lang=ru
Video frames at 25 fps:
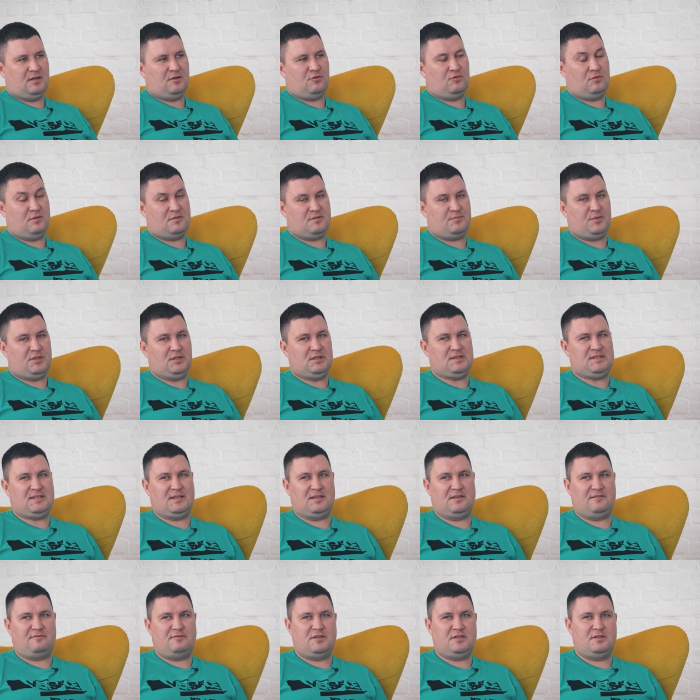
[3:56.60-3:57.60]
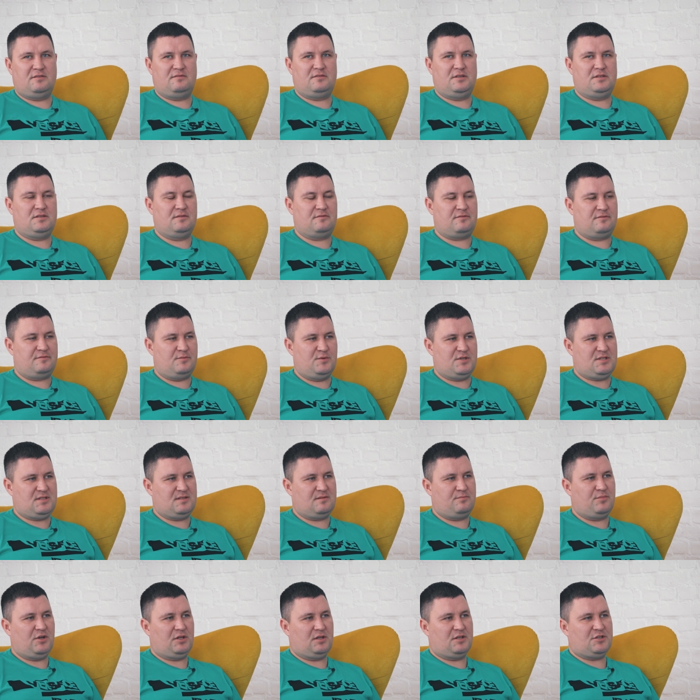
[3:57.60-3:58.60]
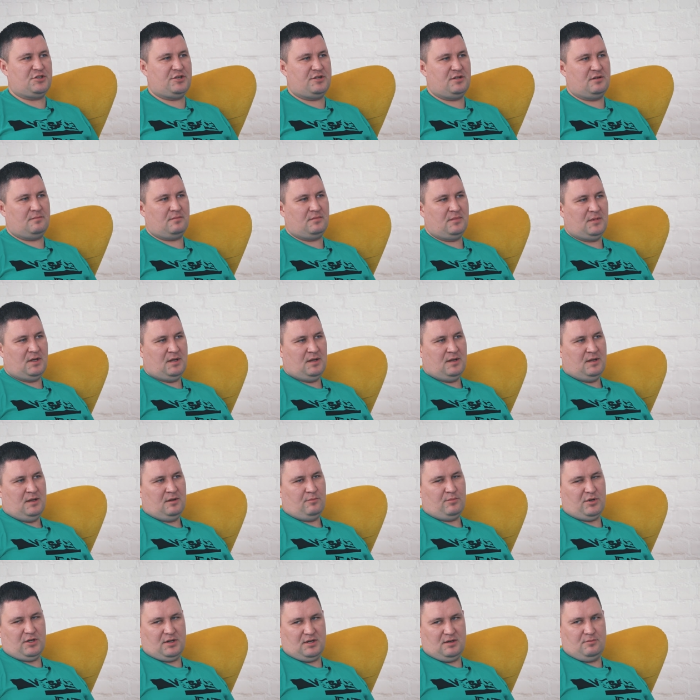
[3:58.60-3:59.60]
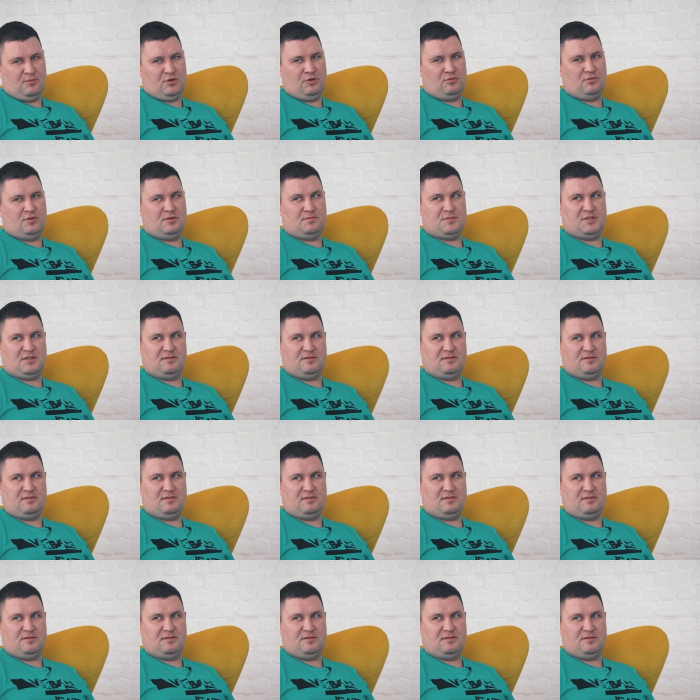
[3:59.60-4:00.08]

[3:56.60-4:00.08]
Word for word: она у нас в полноценном виде выйдет вместе с приложением. А. Пока мы людям